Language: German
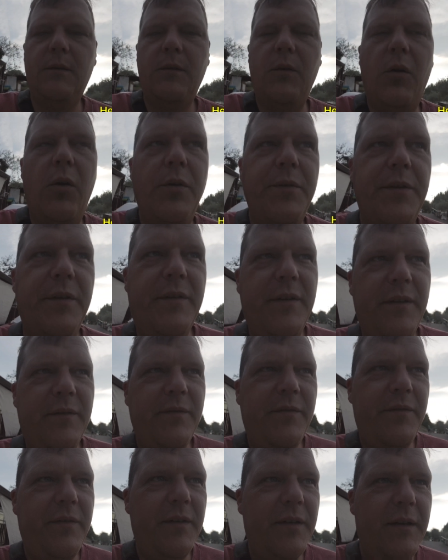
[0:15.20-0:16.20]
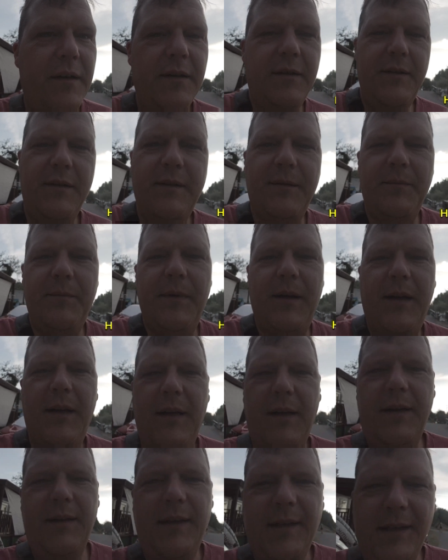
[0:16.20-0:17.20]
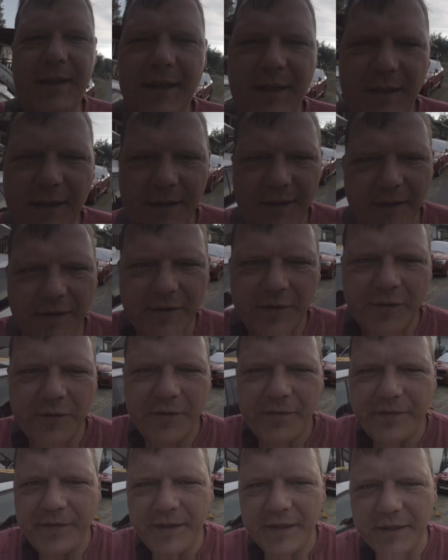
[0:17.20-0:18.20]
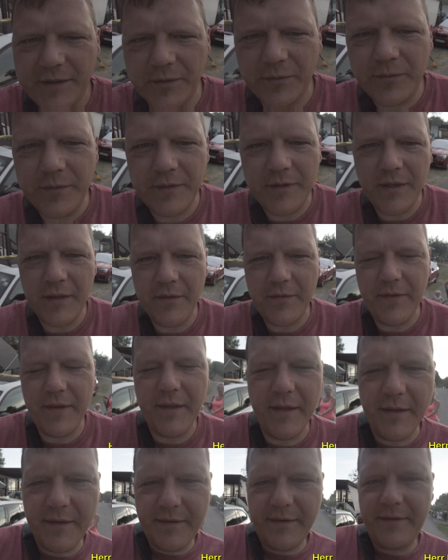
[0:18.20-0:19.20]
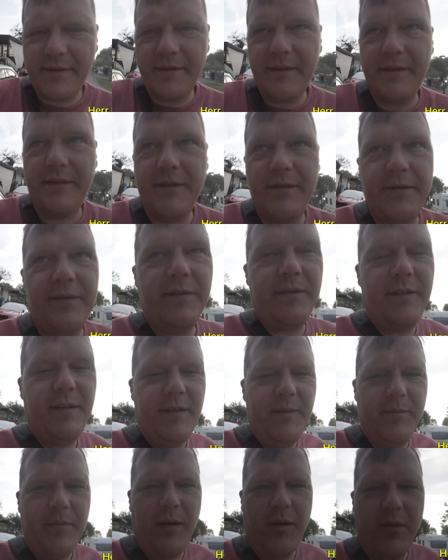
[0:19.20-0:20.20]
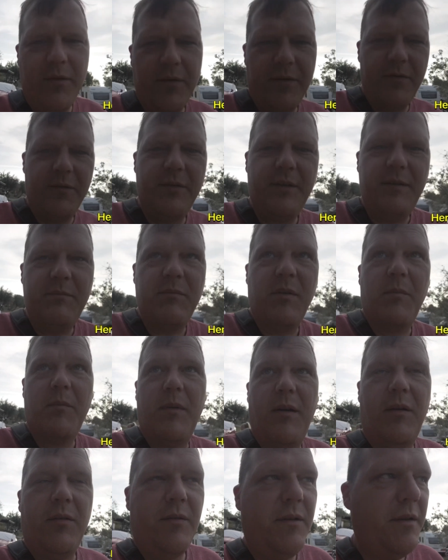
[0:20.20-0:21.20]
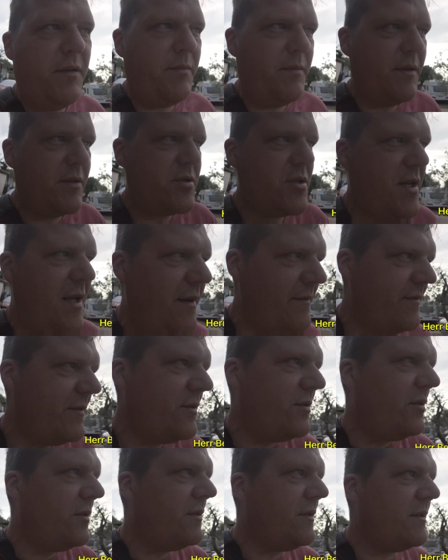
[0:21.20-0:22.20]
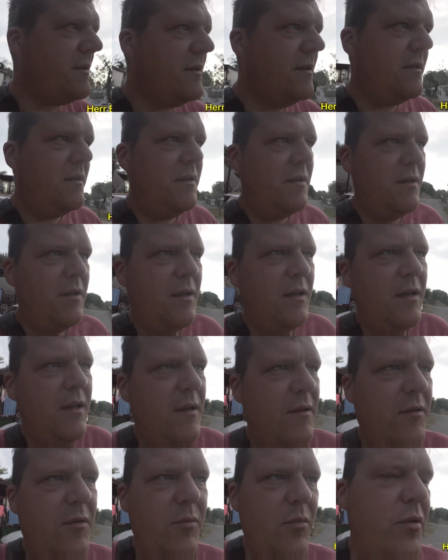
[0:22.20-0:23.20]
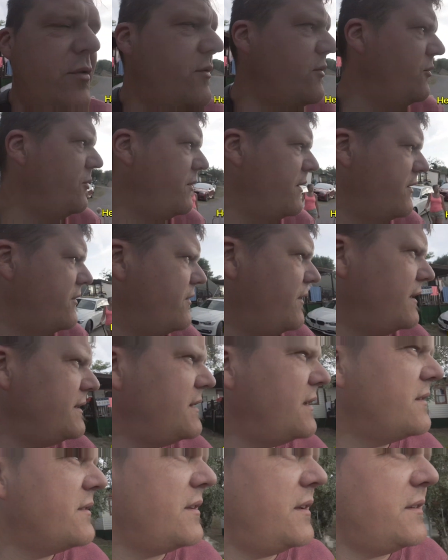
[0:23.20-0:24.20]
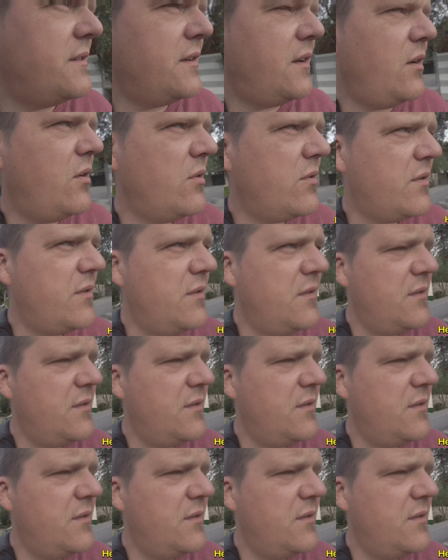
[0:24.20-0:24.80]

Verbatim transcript: Heute sind wir mal zu viert unterwegs, weil die Maus und die Mama auch nicht mehr schlafen konnten. Wir müssen übrigens zur anderen Seite raus